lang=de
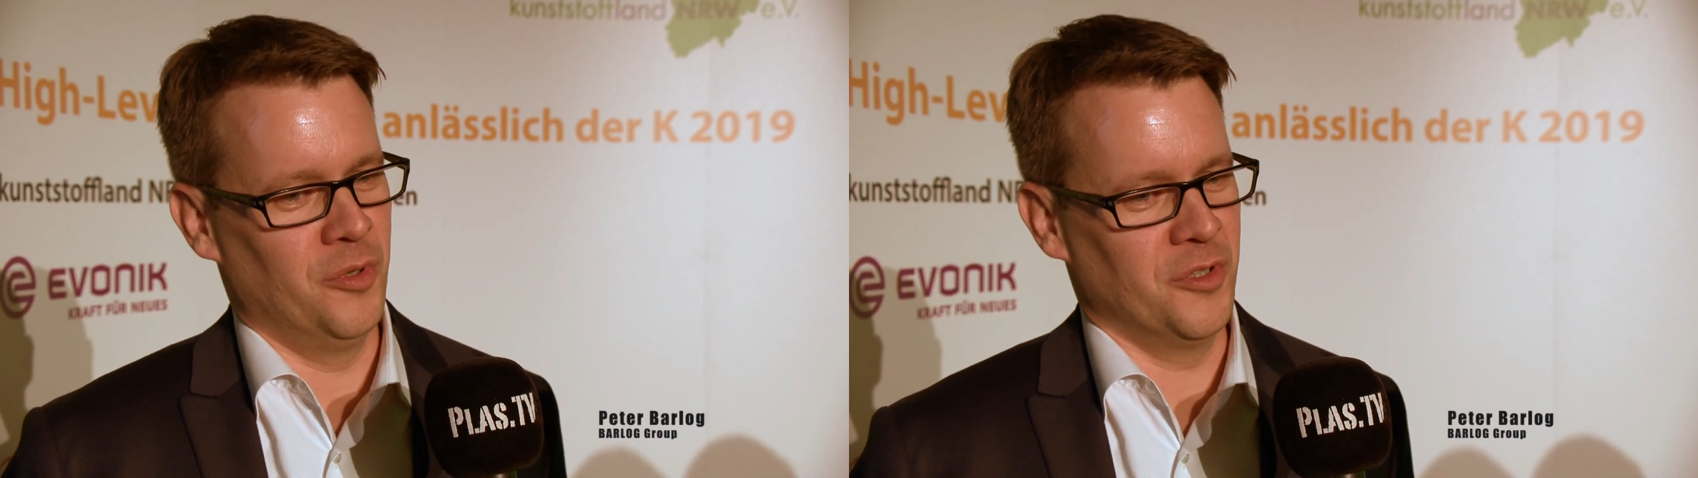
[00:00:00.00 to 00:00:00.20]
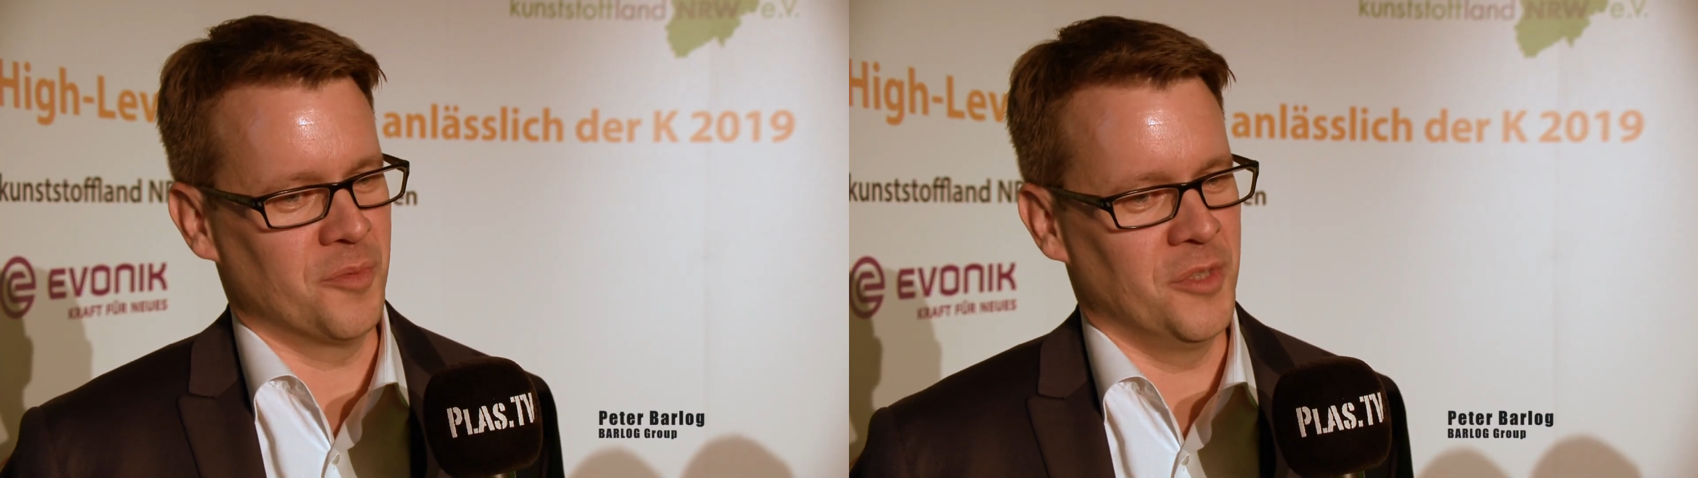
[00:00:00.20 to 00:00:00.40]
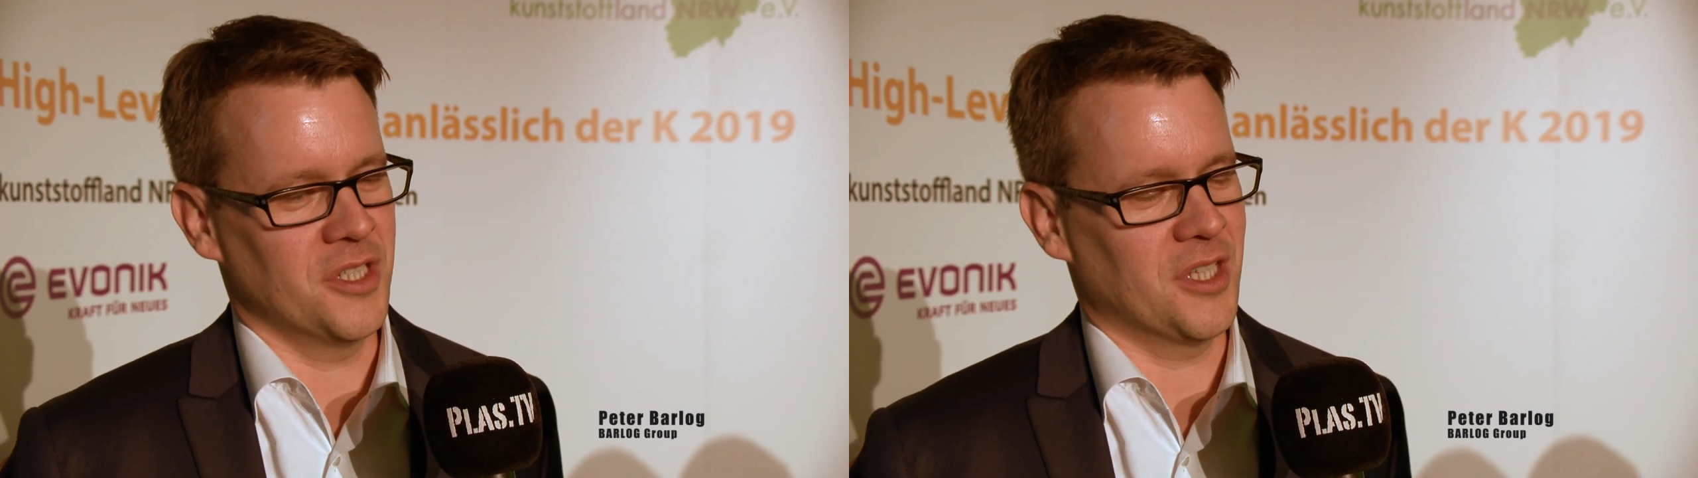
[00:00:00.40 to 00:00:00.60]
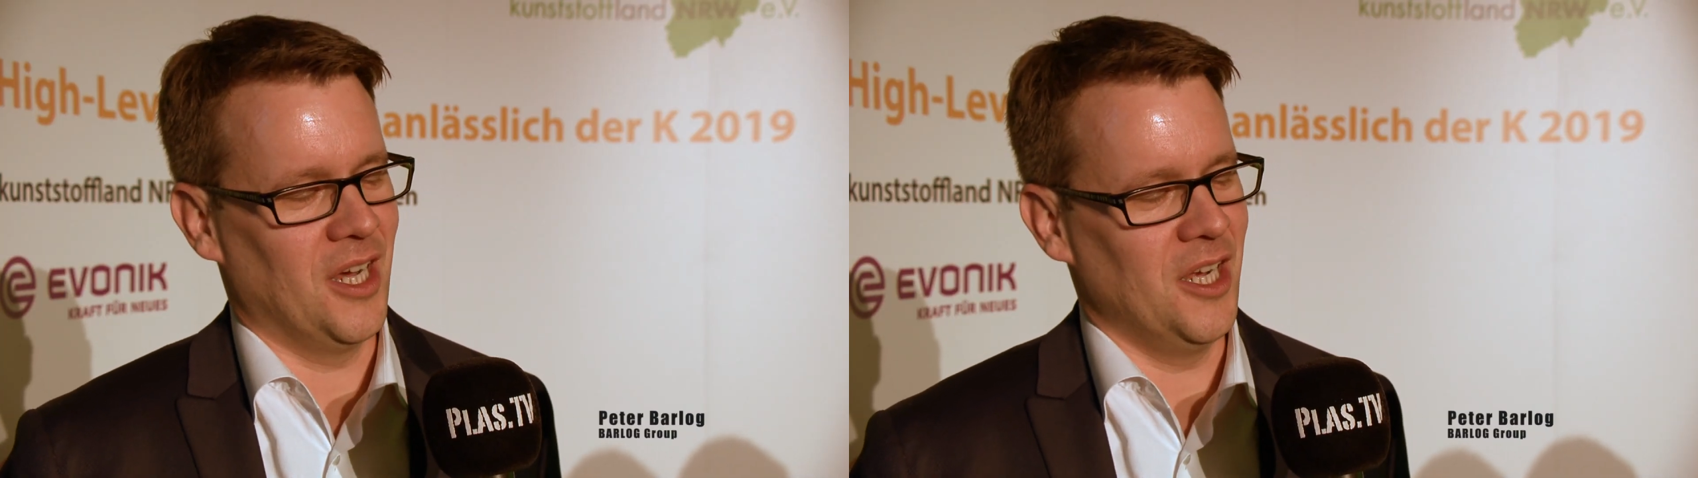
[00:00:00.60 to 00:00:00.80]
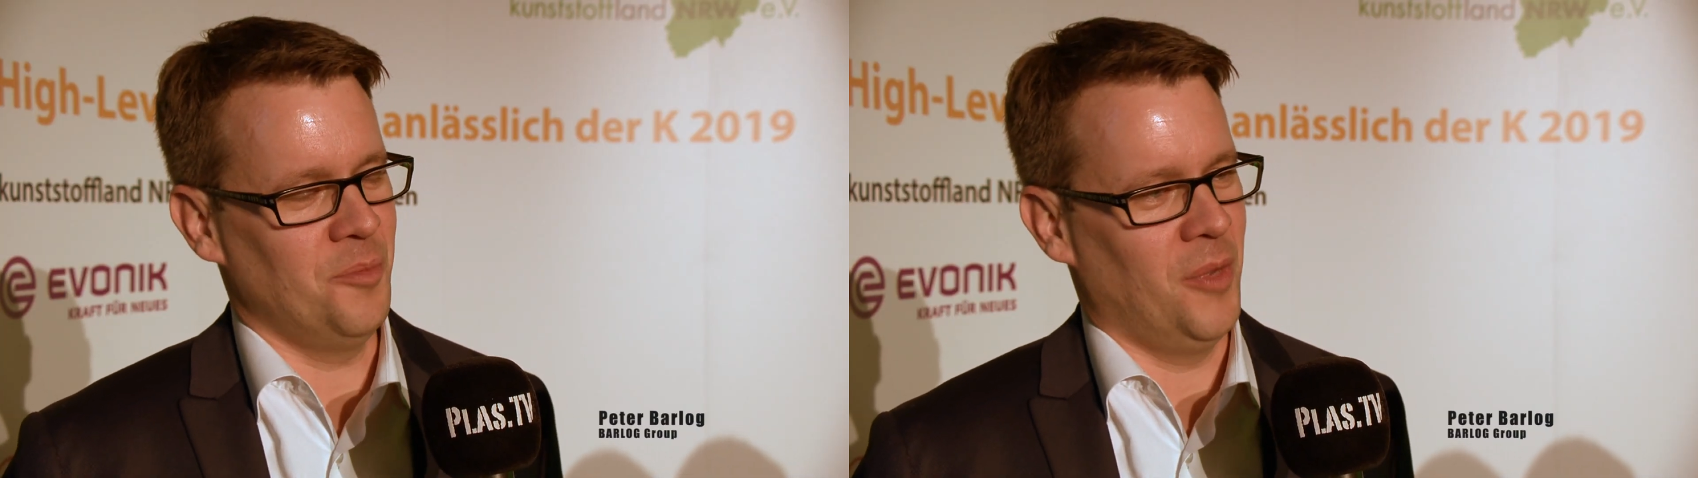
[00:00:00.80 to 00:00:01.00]

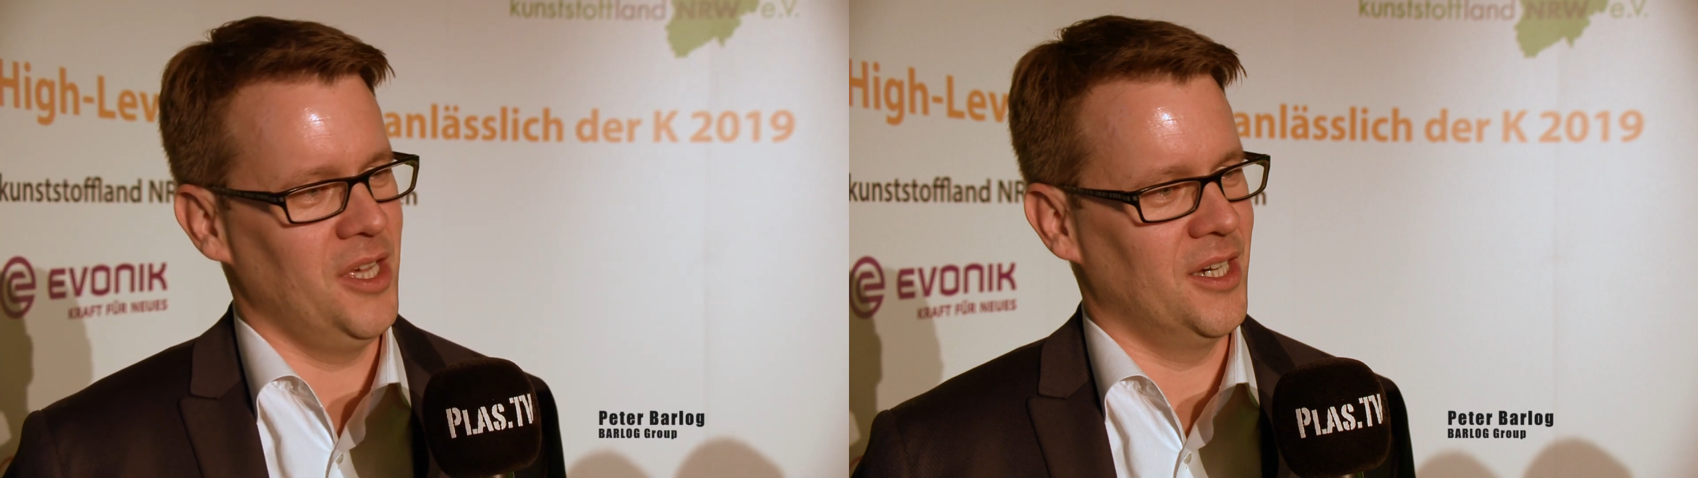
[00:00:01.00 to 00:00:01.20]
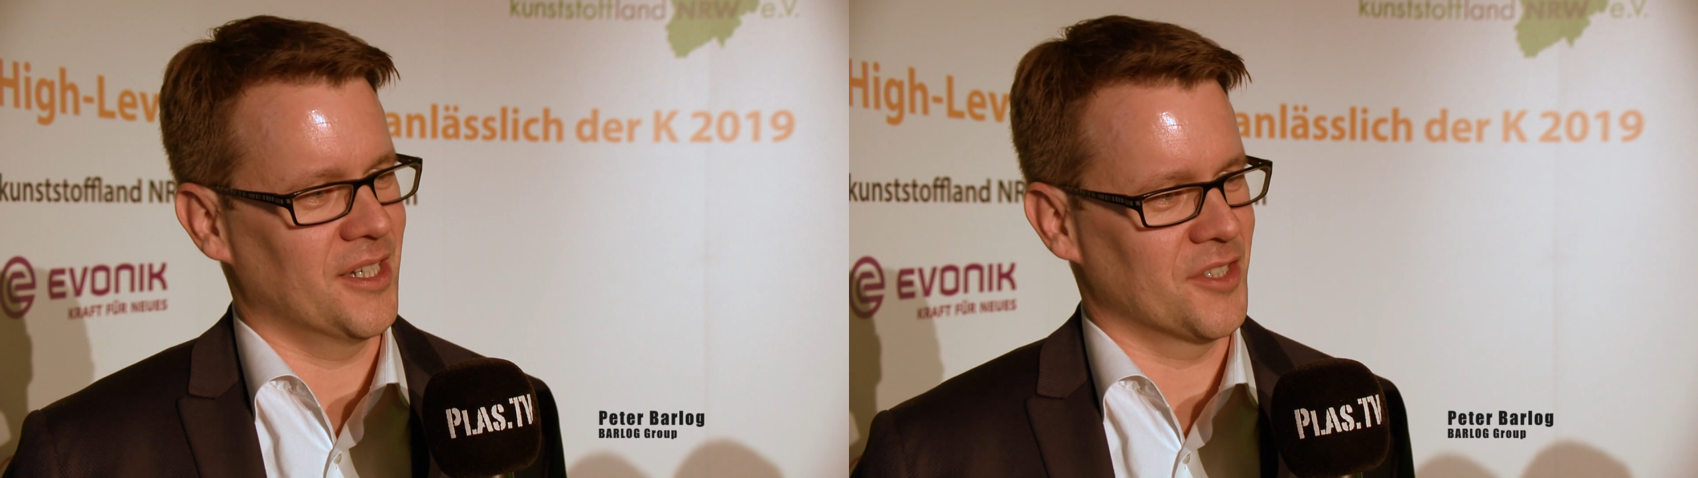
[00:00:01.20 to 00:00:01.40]
Bundesminister Altmaier